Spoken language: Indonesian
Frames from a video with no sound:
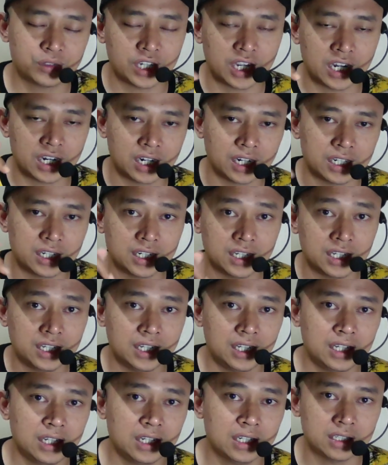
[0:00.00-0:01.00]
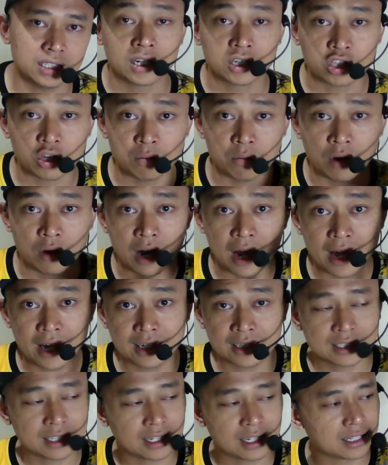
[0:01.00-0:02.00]
channel ini, klik tombol
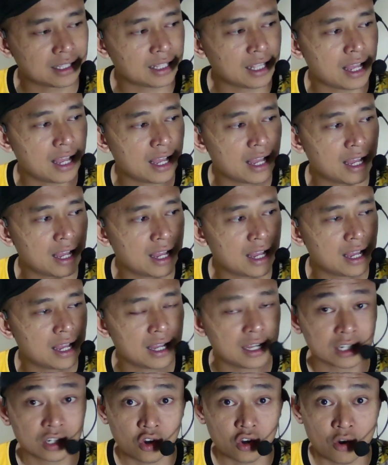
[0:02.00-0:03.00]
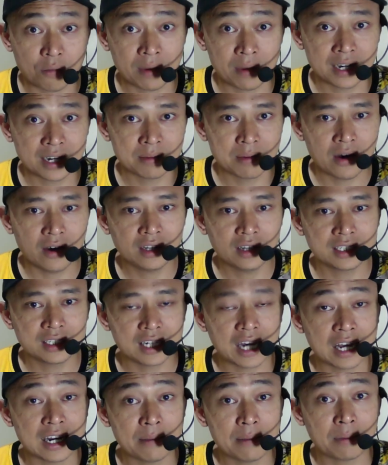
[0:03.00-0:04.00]
like serta komen di bawah
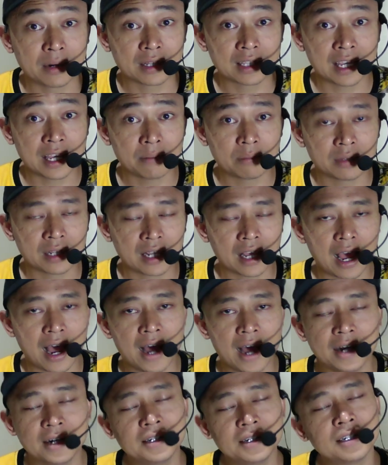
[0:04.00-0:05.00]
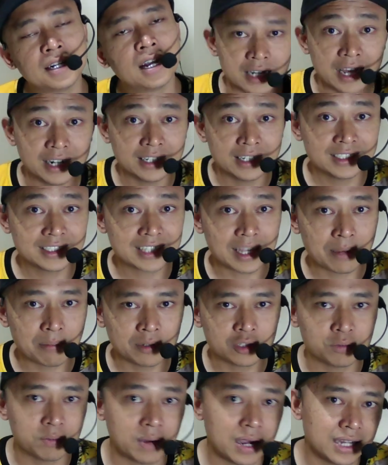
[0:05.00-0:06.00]
jika ada pertanyaan-pertanyaan dan
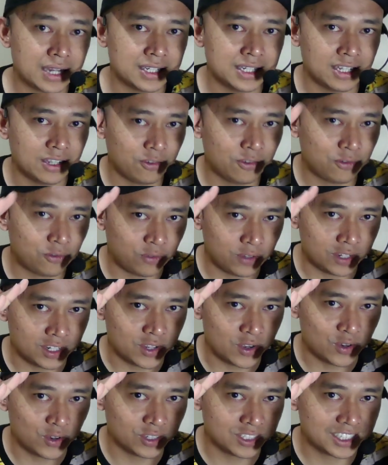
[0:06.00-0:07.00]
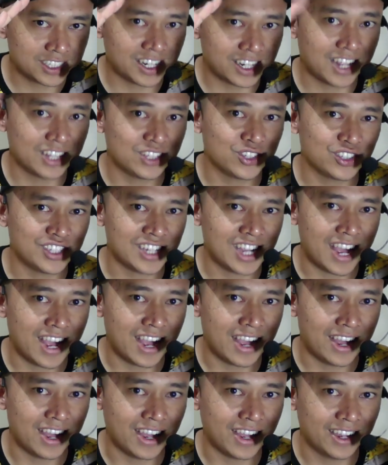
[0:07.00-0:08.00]
sampai jumpa di video
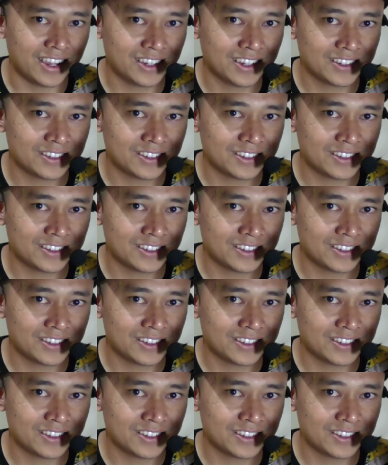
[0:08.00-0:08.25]
selanjutnya.